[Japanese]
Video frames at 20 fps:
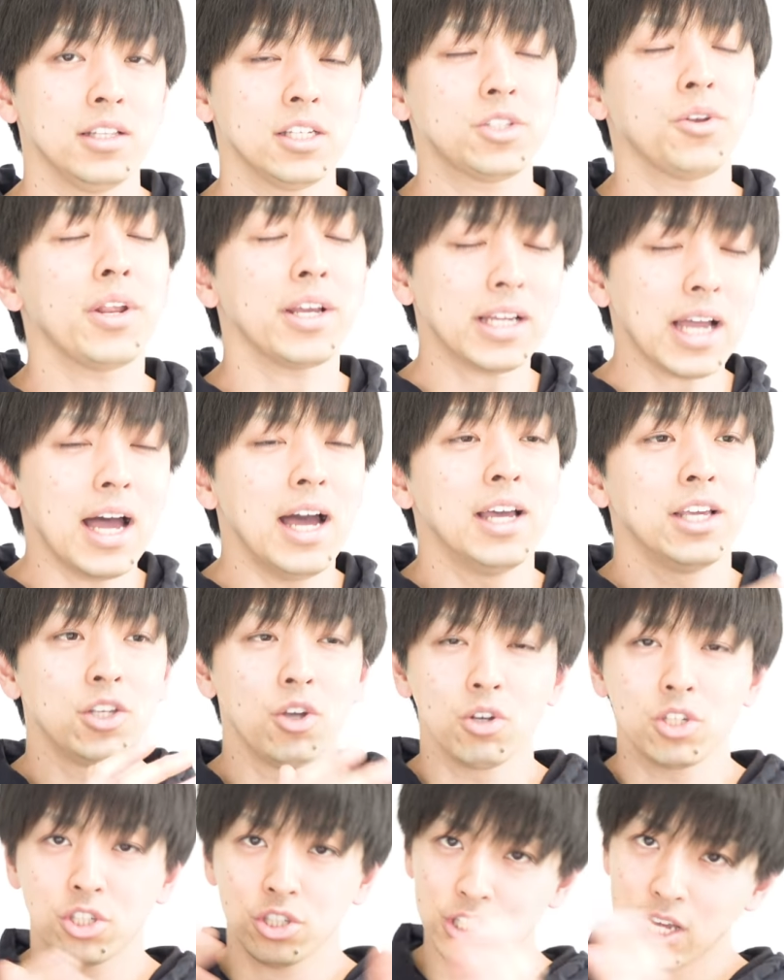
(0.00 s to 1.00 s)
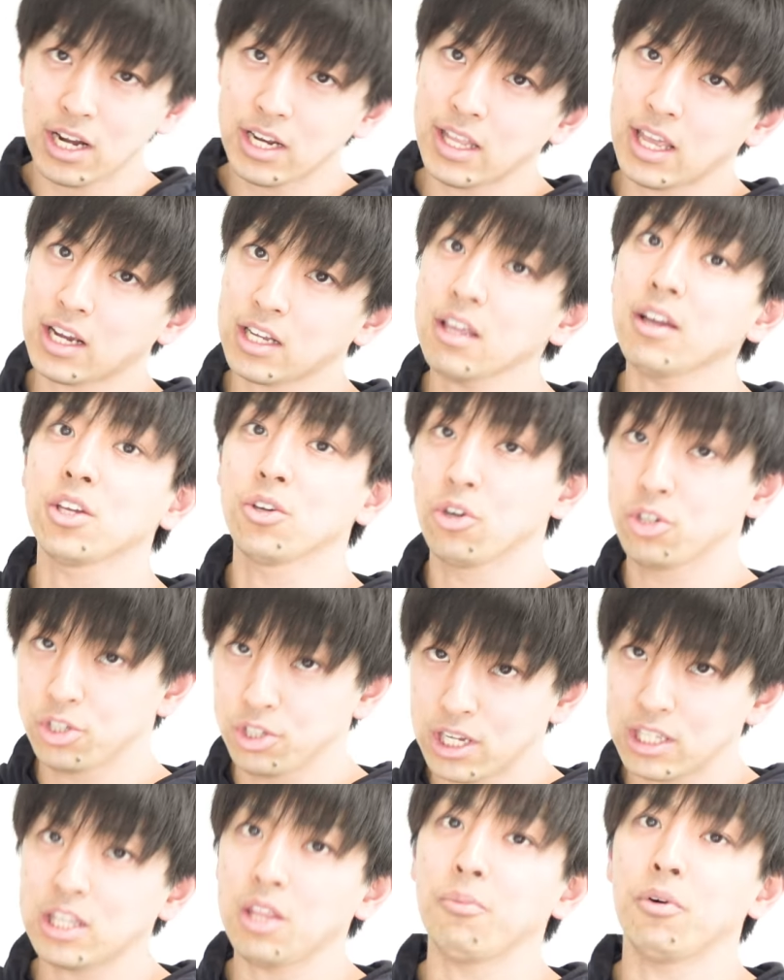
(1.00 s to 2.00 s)
それか、予習やりたい方は予習
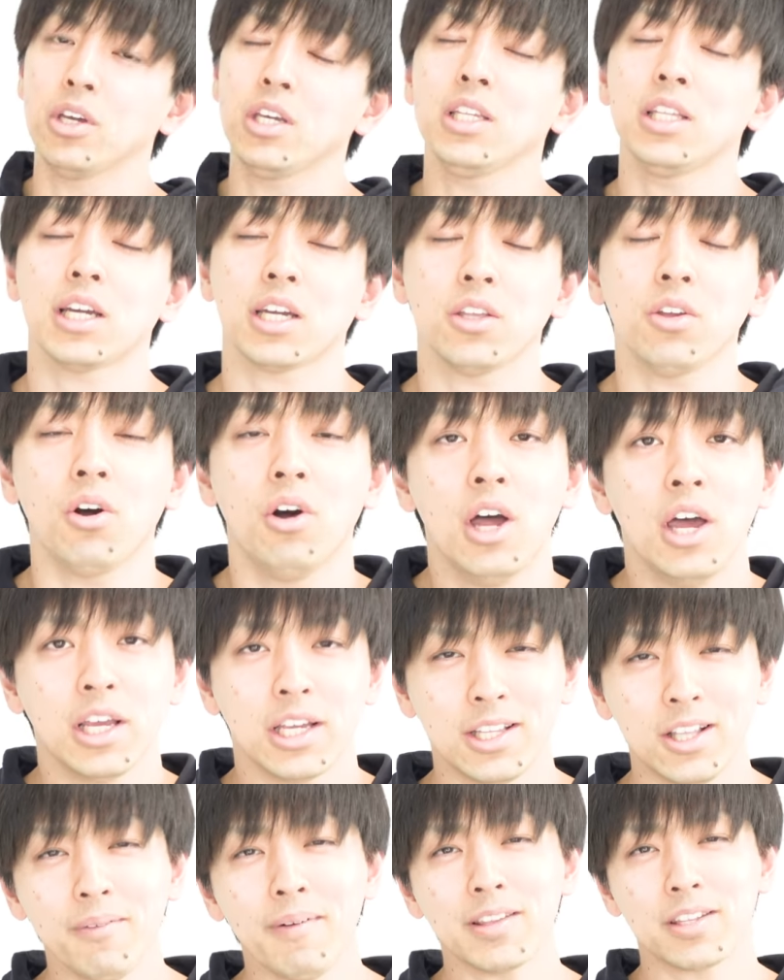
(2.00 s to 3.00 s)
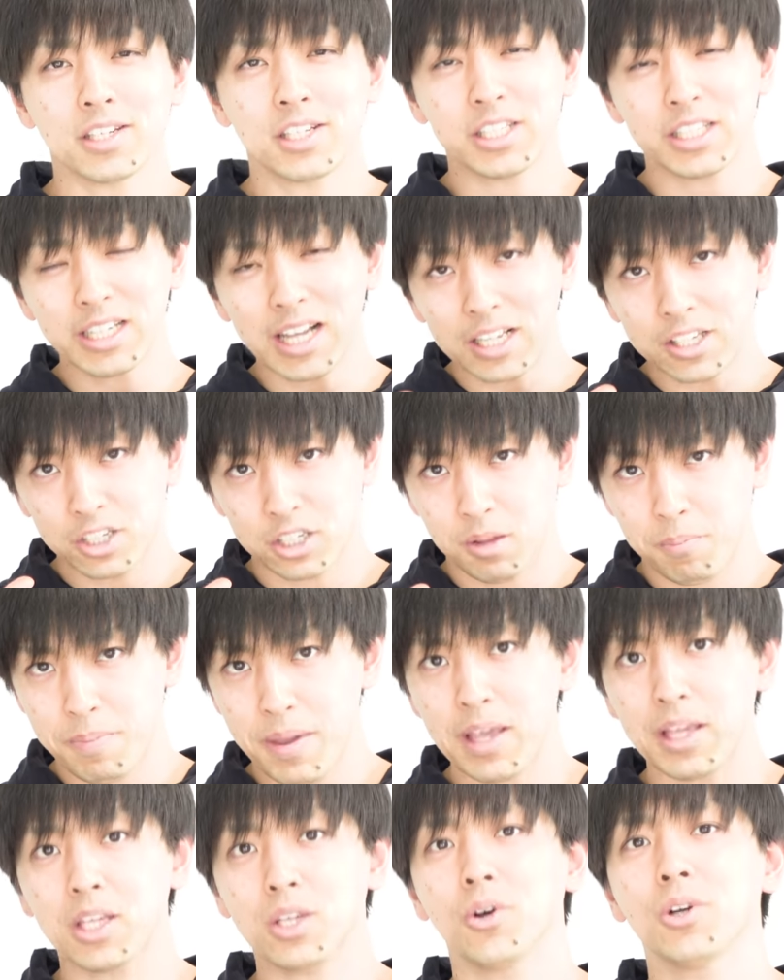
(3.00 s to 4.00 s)
やってもいいんだけど、ひとまず4月に
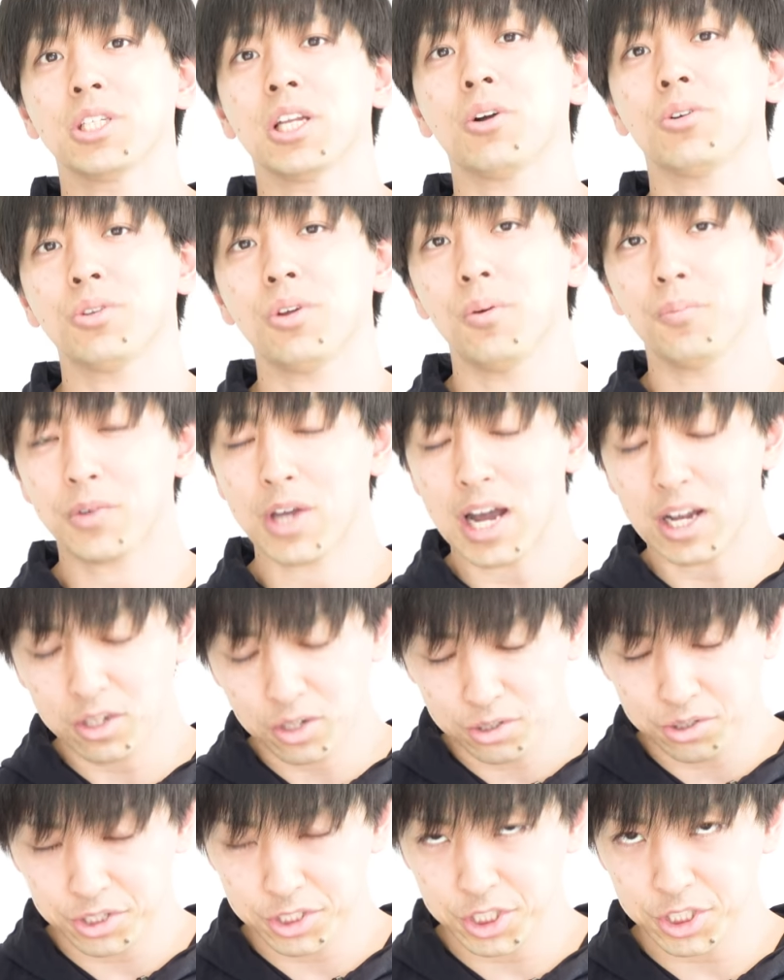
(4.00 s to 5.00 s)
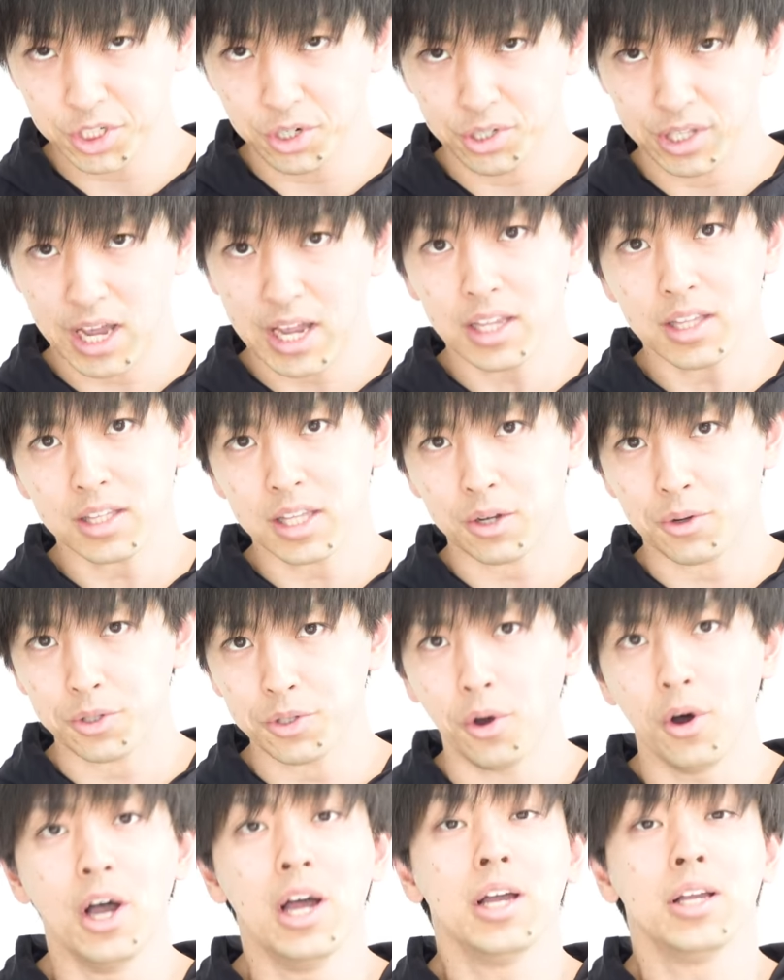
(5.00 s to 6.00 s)
勉強したこと、学校の授業であったこ
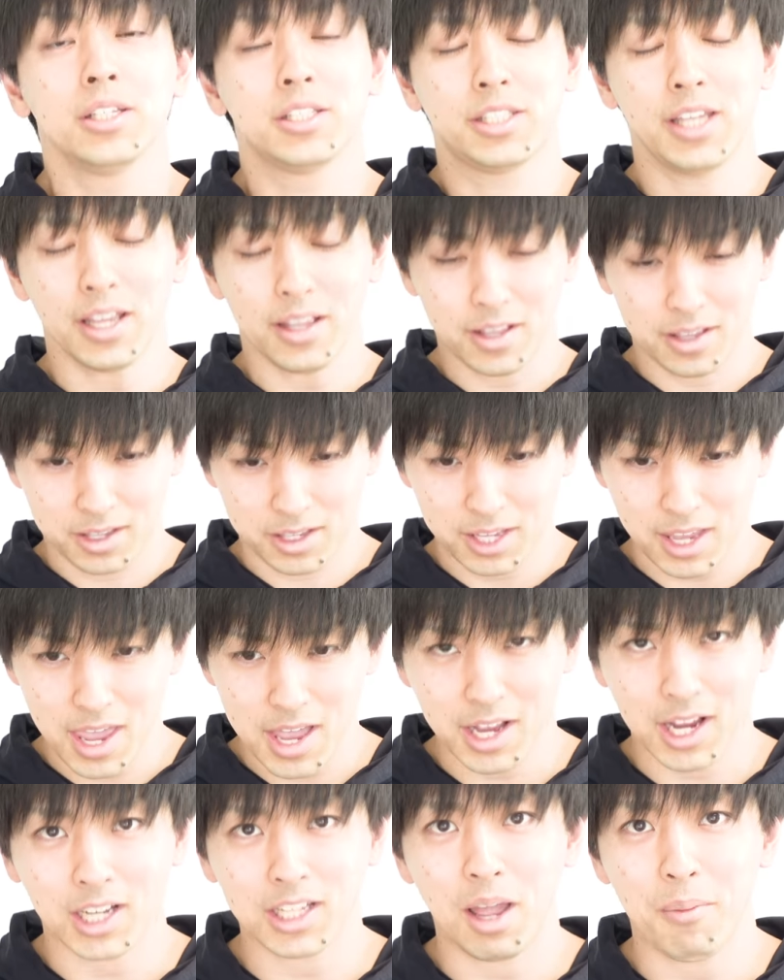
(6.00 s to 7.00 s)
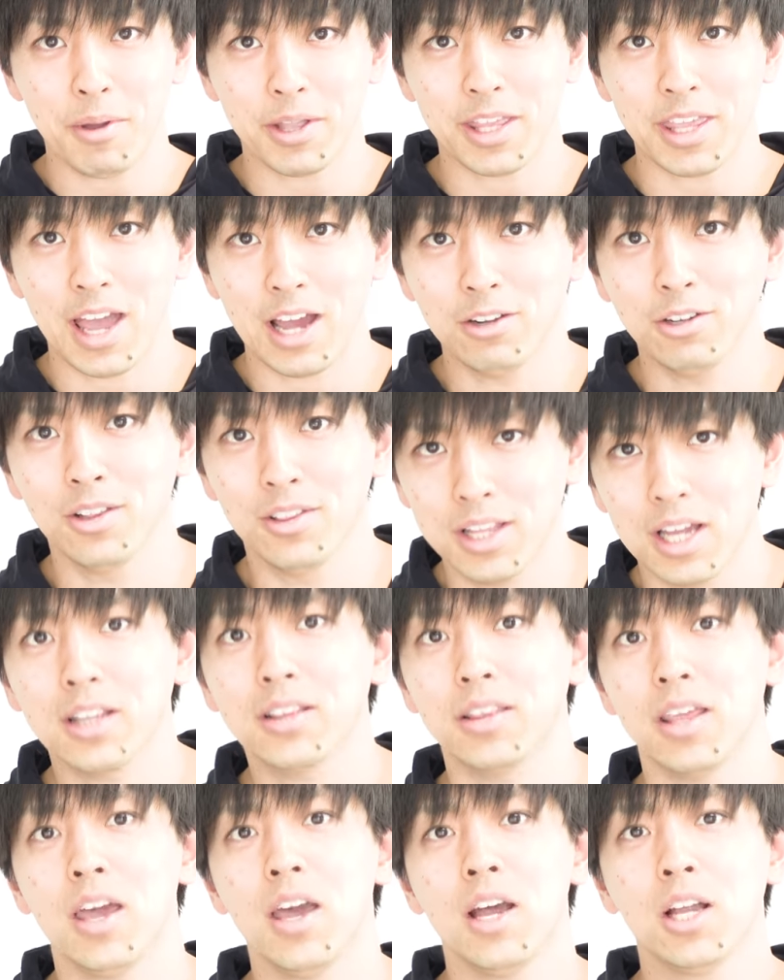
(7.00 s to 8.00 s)
とを絶対固めてやるん
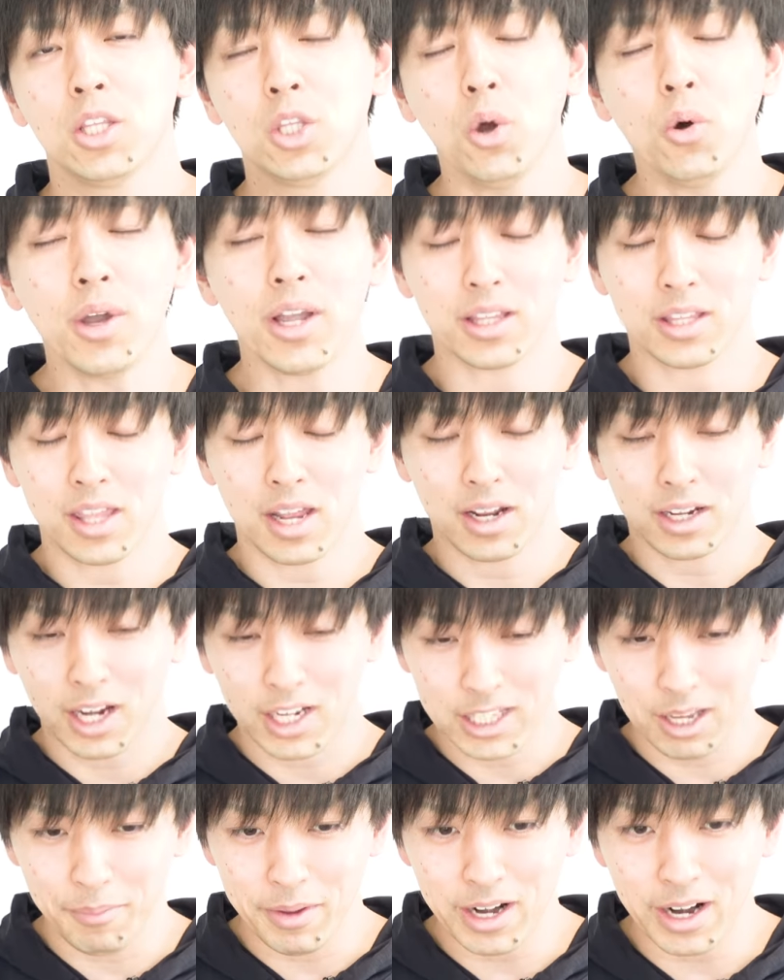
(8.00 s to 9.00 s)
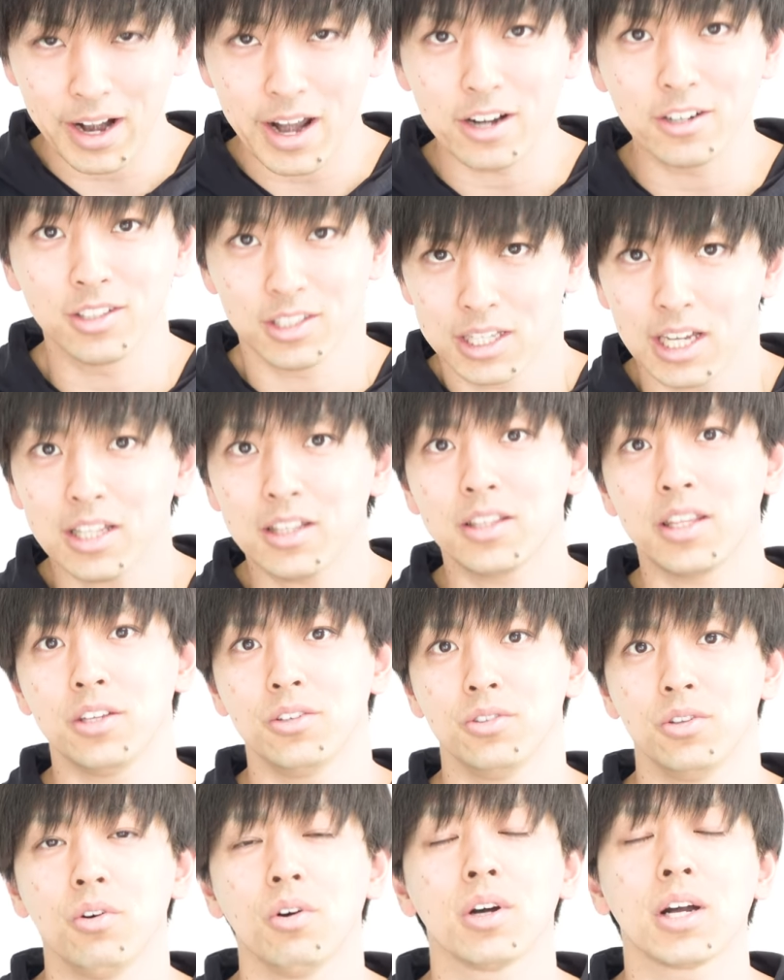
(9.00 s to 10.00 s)
だって。どうやったら固められるんだって
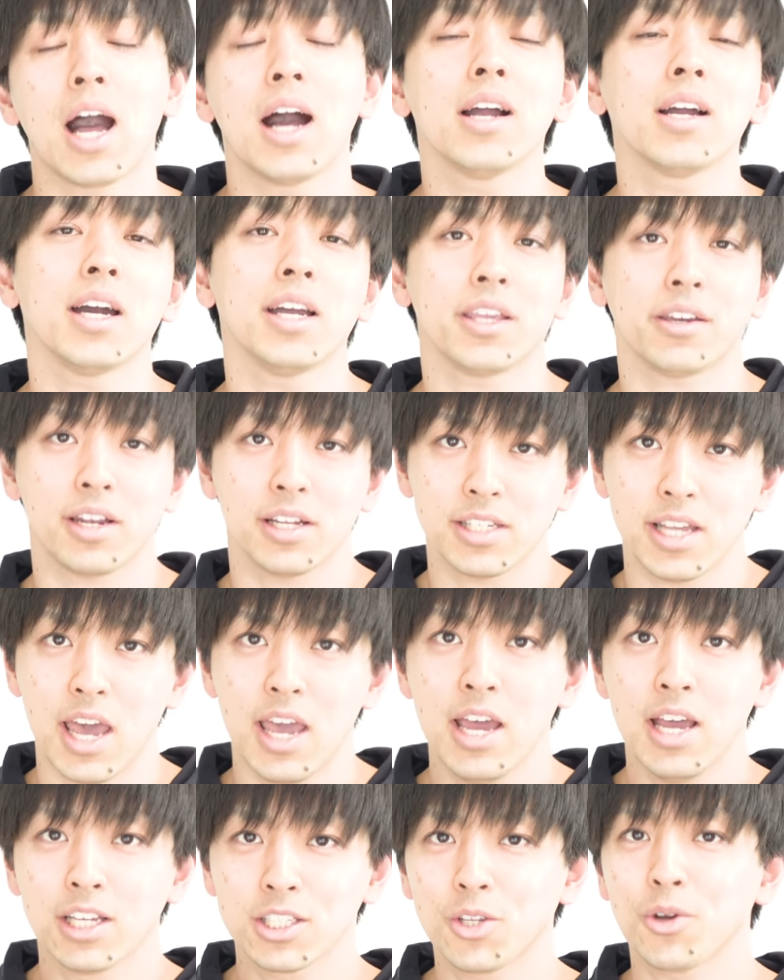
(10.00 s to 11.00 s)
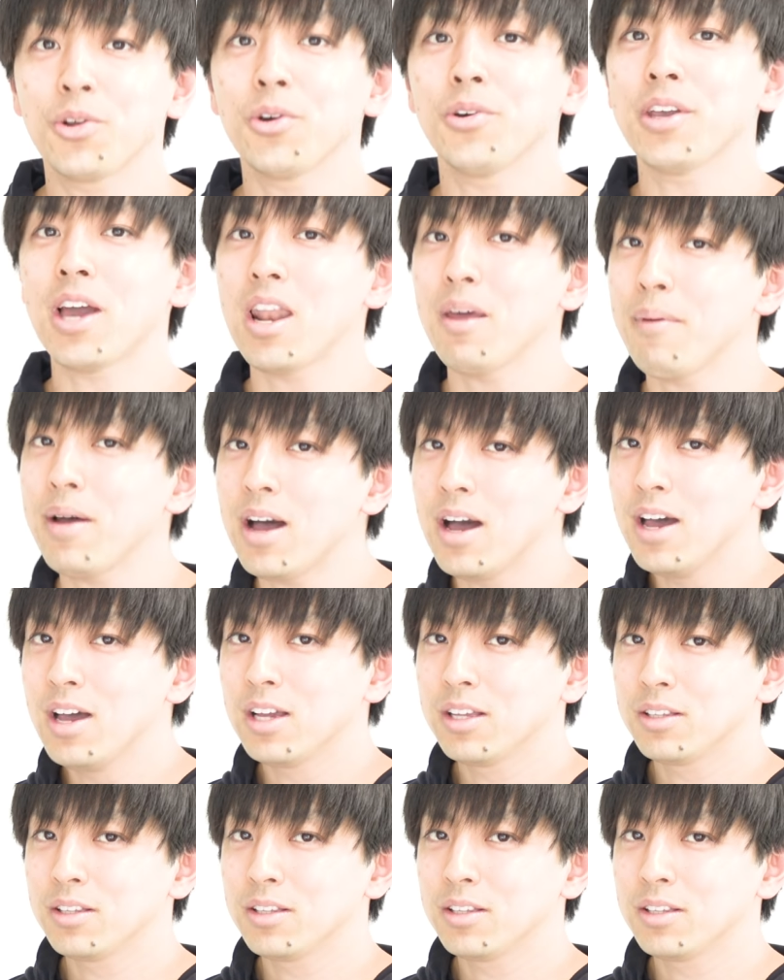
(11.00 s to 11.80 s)
いうのを考えてください。それをやれば、